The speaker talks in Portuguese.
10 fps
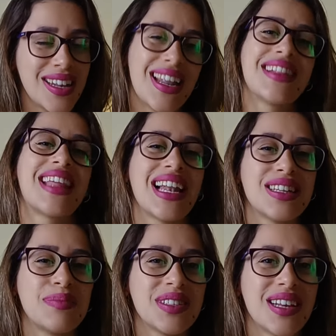na
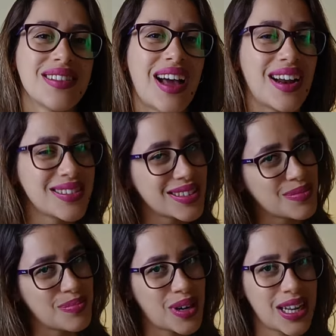tela do meu celular.
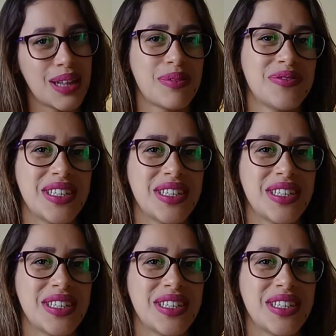Então bora lá pro